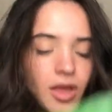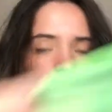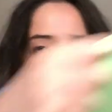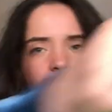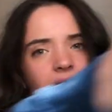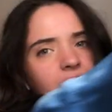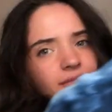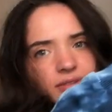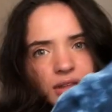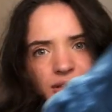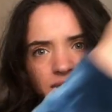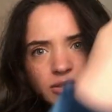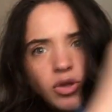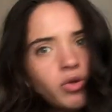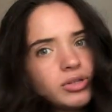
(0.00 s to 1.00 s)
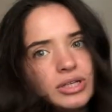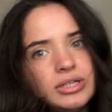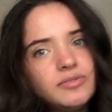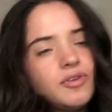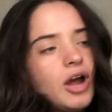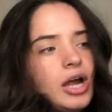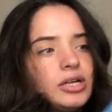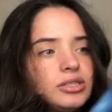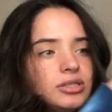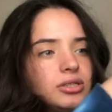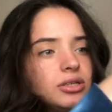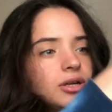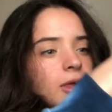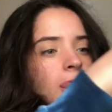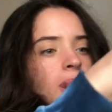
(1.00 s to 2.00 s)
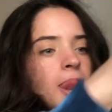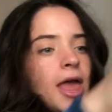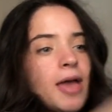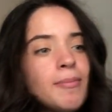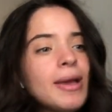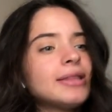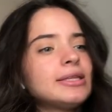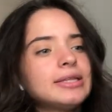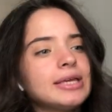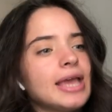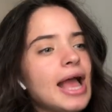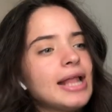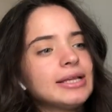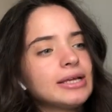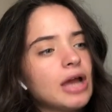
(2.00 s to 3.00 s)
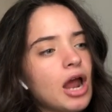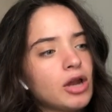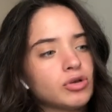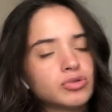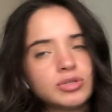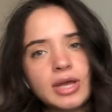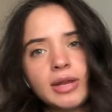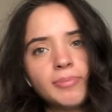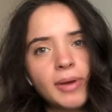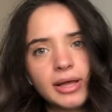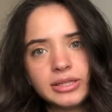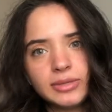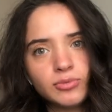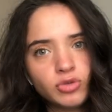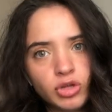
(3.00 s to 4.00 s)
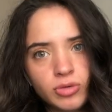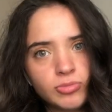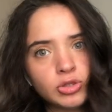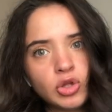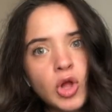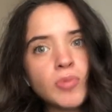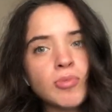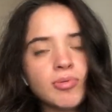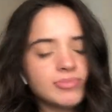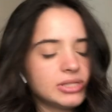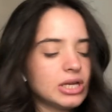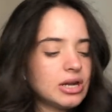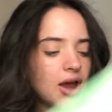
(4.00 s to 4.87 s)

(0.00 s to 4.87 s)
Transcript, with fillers: Hala burada stokları vardı. Hemen de, de geldi kargosu. Yani pandemi döneminde olmamıza